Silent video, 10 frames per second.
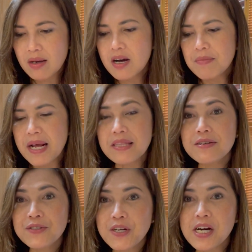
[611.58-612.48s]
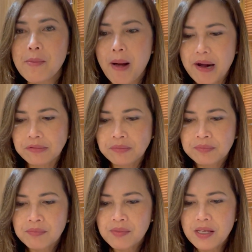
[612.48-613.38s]
hôm nay thì hương rất là bận
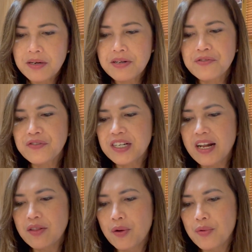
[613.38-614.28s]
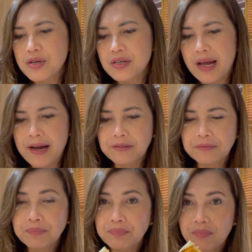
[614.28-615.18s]
cho nên hương phải tranh thủ hương ăn
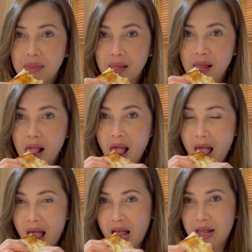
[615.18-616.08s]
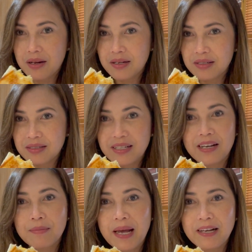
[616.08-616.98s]
à,
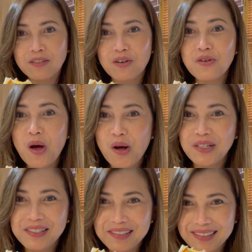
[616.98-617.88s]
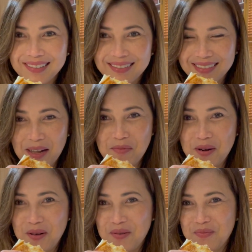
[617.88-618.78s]
ăn cho nó no trước xong
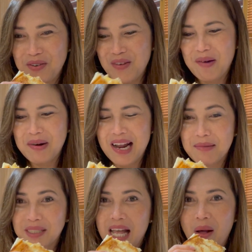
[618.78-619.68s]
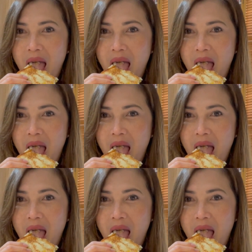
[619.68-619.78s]
rồi mình vào mình làm sao